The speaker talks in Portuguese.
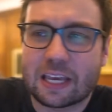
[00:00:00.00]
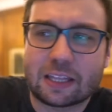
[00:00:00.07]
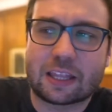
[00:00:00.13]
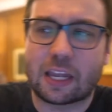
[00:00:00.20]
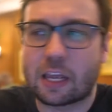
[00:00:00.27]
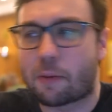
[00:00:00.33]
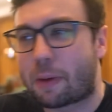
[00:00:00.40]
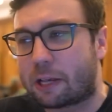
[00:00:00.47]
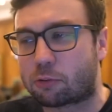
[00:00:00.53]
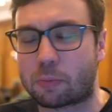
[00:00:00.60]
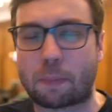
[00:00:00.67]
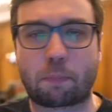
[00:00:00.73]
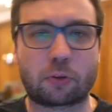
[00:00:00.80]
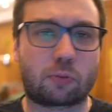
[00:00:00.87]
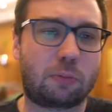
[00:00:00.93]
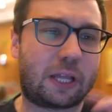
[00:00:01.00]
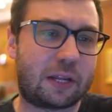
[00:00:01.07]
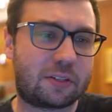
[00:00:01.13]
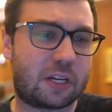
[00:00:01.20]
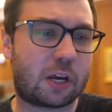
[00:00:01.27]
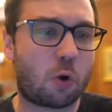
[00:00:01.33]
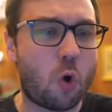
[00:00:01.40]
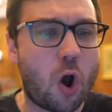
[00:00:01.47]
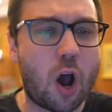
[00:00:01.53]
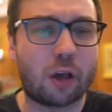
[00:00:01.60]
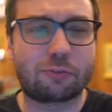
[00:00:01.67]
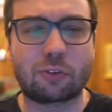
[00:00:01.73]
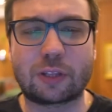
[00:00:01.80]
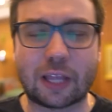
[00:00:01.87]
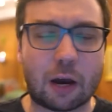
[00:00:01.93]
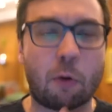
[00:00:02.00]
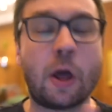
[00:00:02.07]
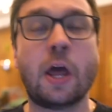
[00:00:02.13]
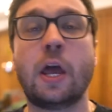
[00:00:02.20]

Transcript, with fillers: aí teria mais uma possibilidade de negócio e tal.